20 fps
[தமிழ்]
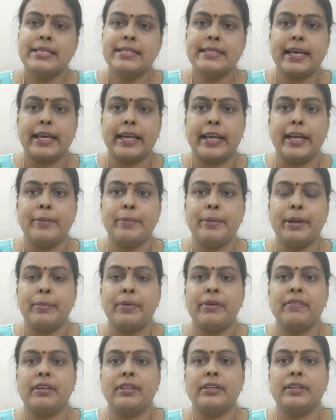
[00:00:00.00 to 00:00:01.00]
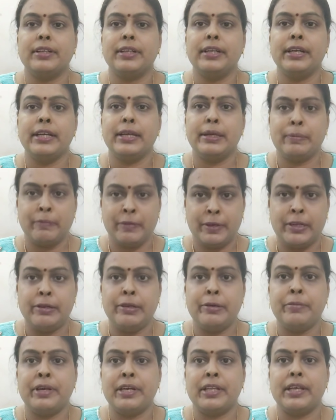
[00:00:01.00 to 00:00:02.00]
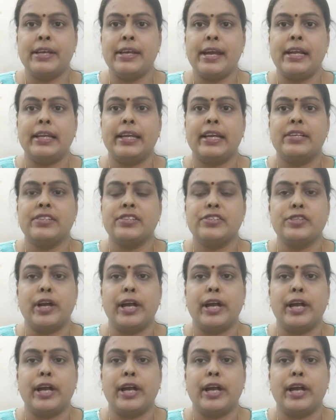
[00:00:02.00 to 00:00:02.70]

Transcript: செகண்ட் பேபி வந்துட்டு இனிமே தான் எல்கேஜி